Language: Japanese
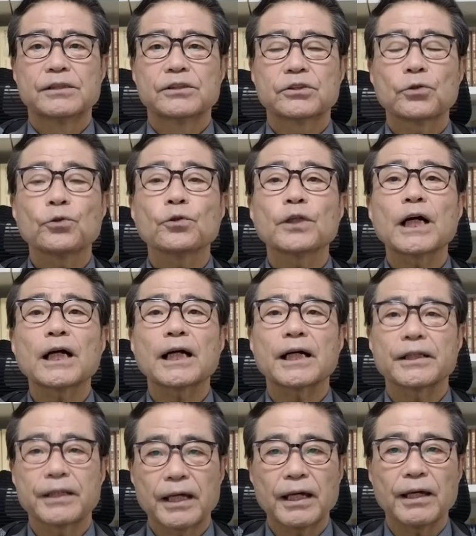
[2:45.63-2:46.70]
その
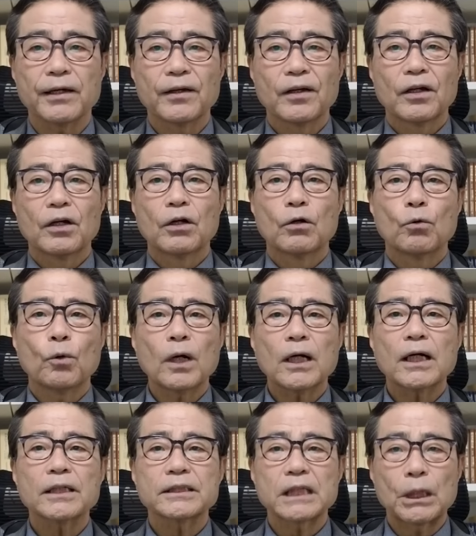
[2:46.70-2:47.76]
中で
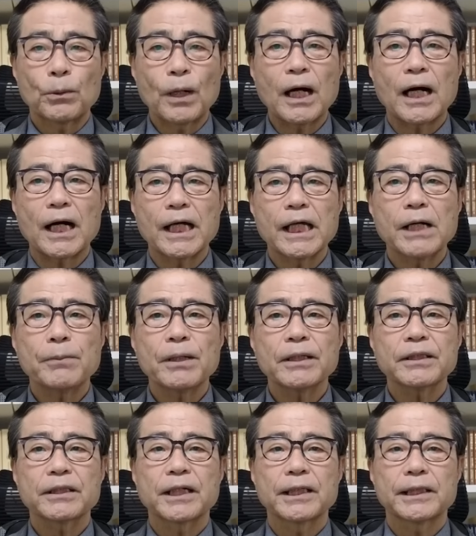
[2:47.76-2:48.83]
若さは
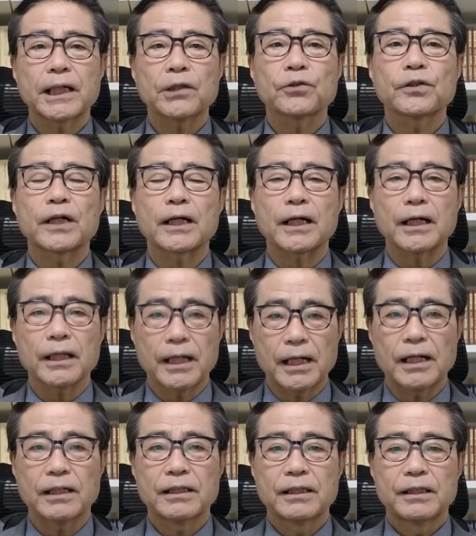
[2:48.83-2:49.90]
誤っていたのだか
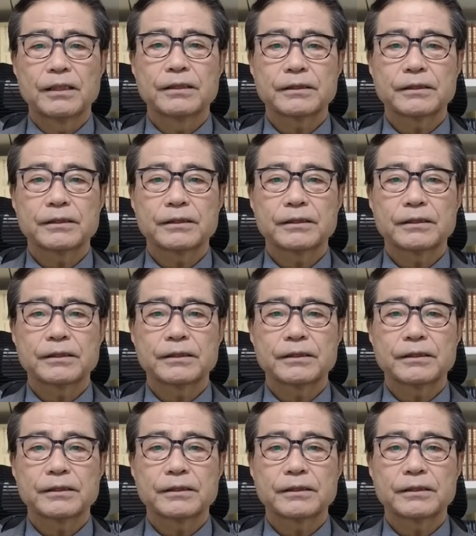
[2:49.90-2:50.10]
ら、